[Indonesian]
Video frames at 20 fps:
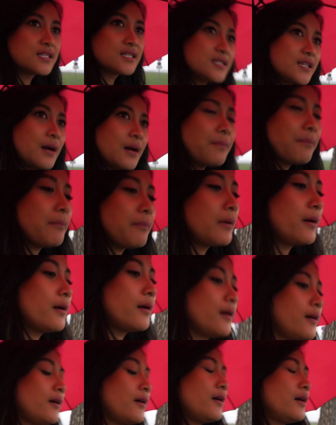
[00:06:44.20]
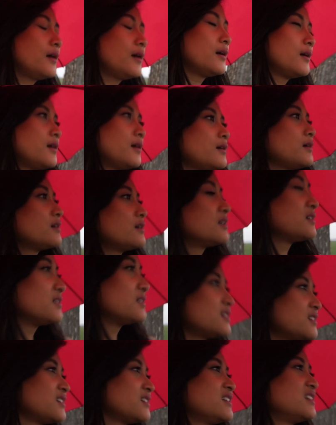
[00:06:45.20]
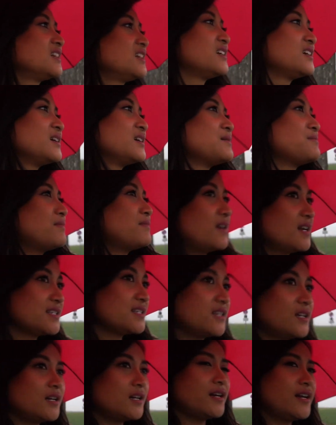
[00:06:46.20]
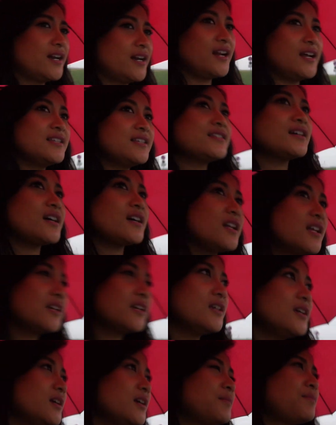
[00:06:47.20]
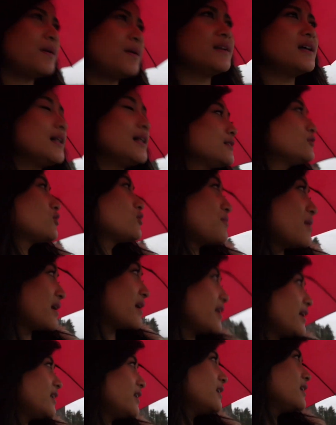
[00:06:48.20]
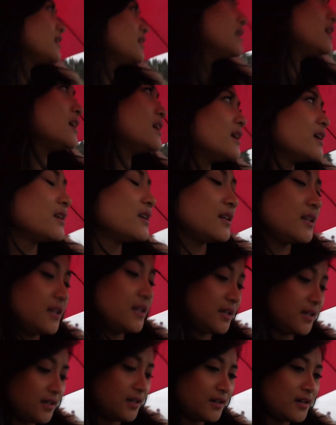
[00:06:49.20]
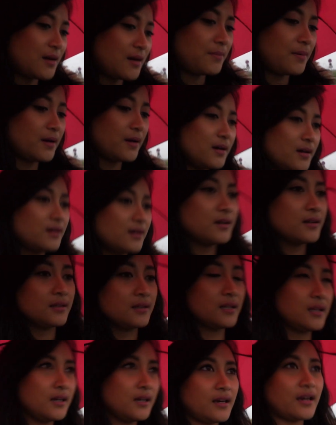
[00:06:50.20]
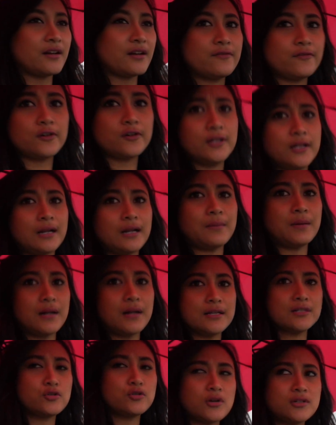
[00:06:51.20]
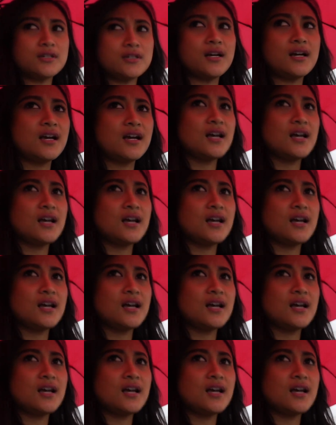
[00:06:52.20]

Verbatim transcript: Capek. Malah jalanan anjak lagi. Padahal tuh kemarin di apa di handphone di ramalan cuaca